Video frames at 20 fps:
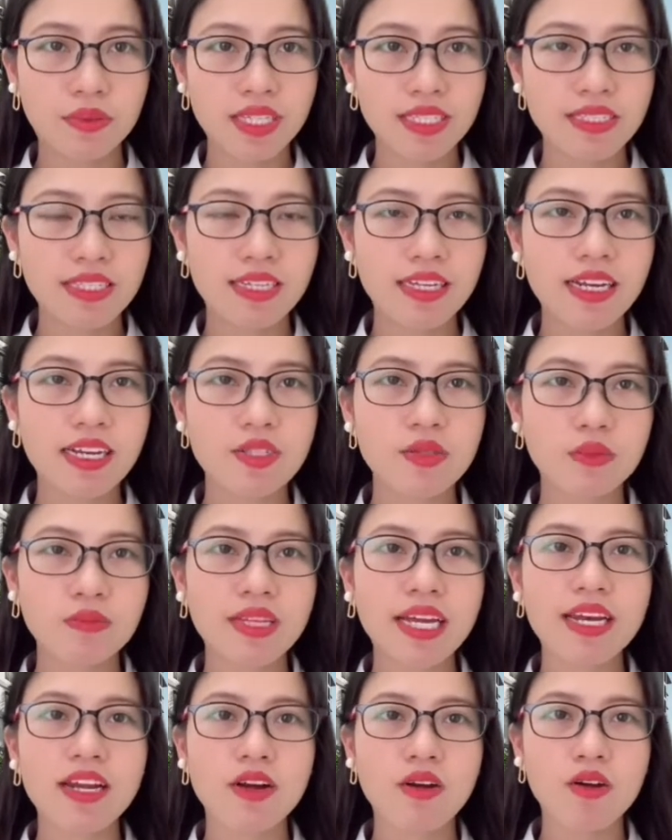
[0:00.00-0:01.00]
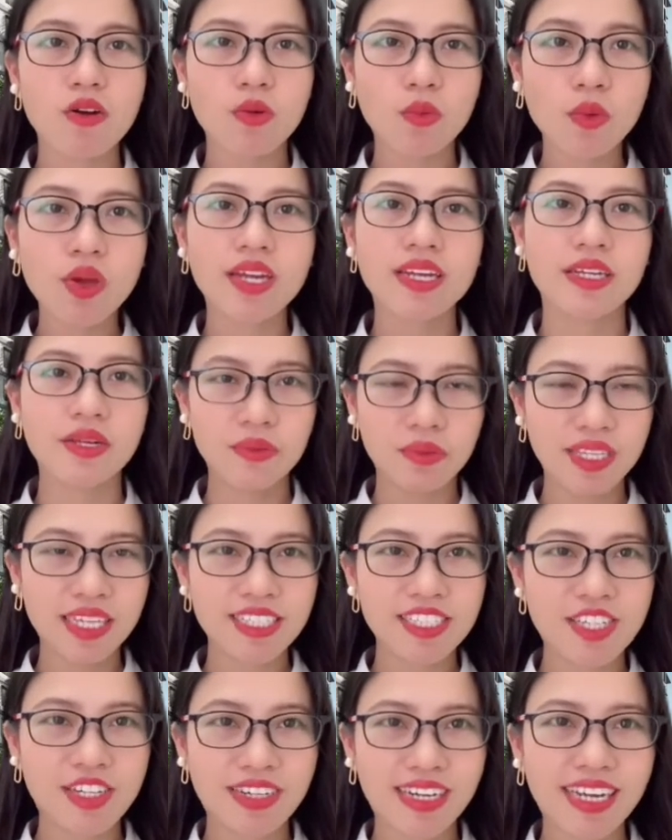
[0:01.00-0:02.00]
thiện chí là chúng ta đã có quyền ưu
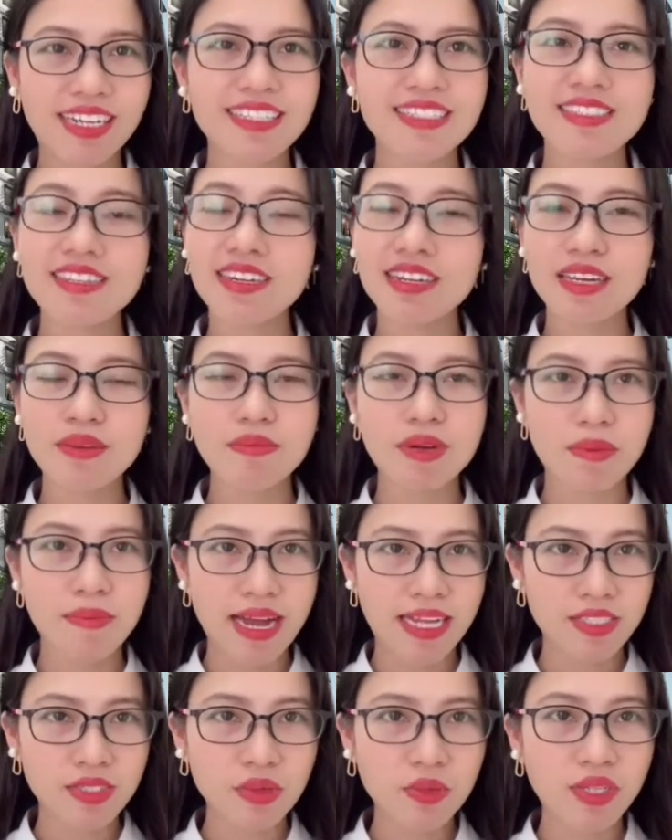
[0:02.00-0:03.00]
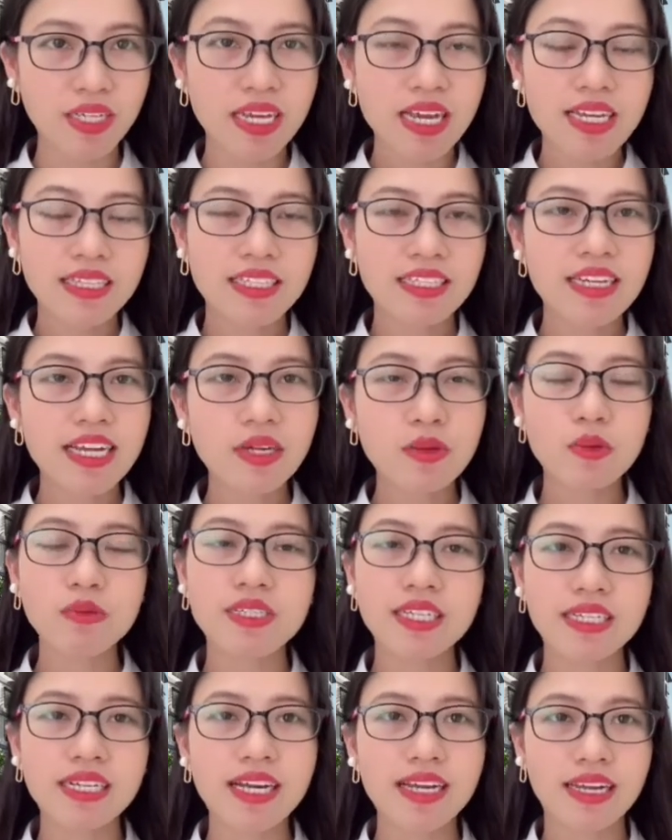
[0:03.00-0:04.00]
tiên chọn căn trước khi mở bán rồi, thì đây cũng
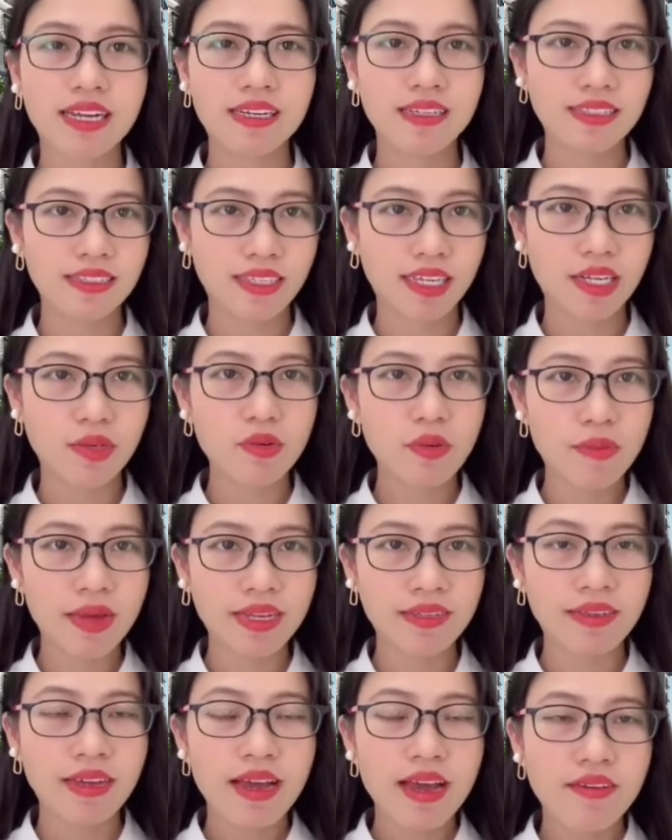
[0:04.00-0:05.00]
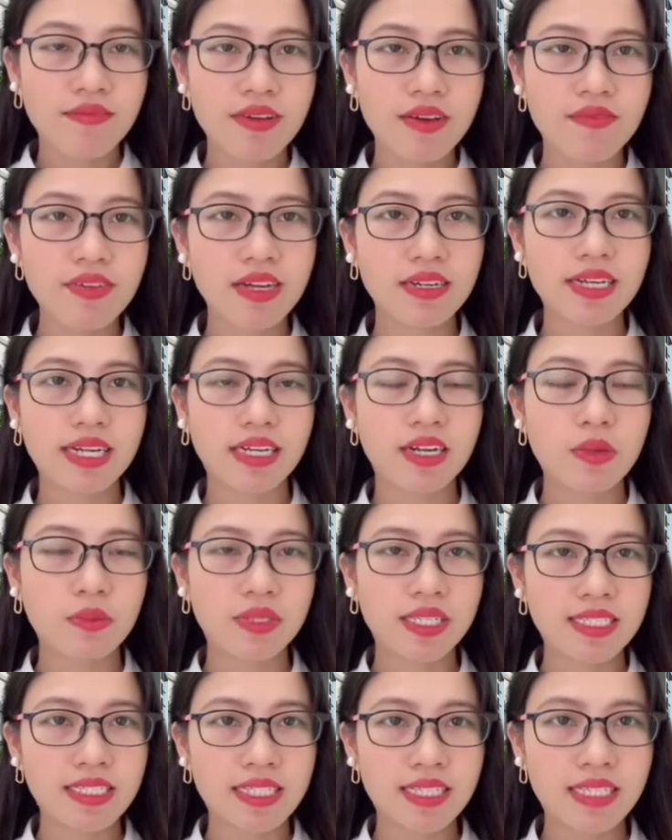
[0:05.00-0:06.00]
chính là cái lợi thế của mình. Và việc đặt cọc
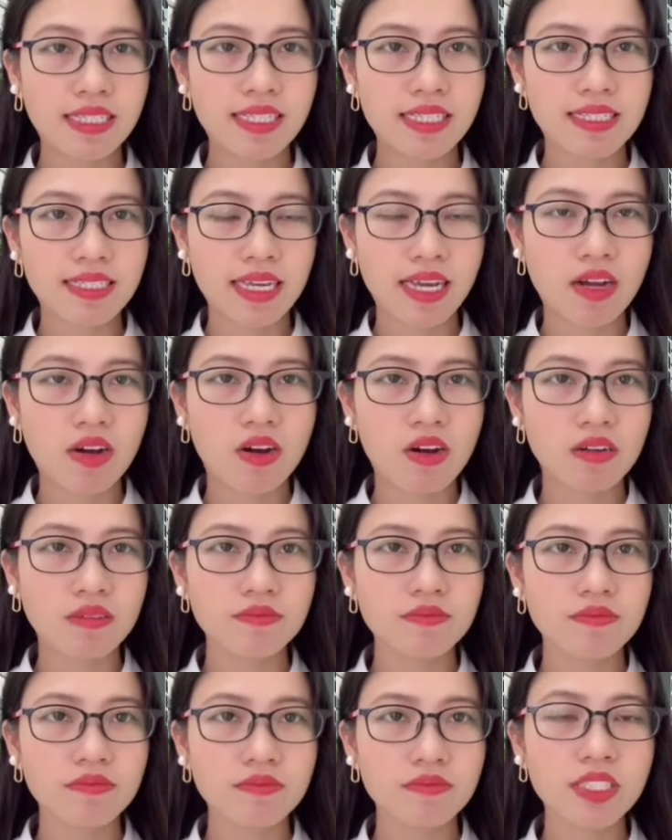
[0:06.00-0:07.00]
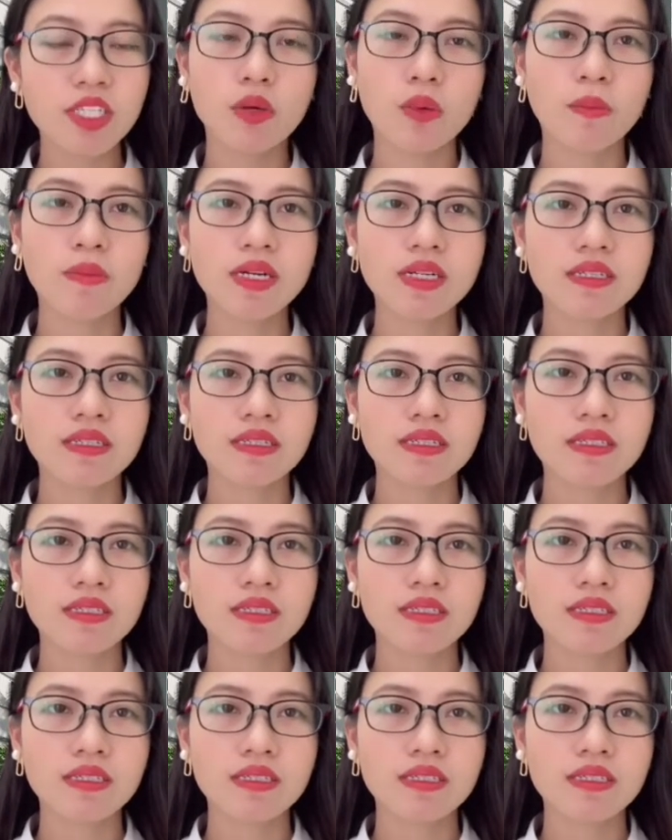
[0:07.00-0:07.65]
thiện chí thì sẽ có nhiều mức,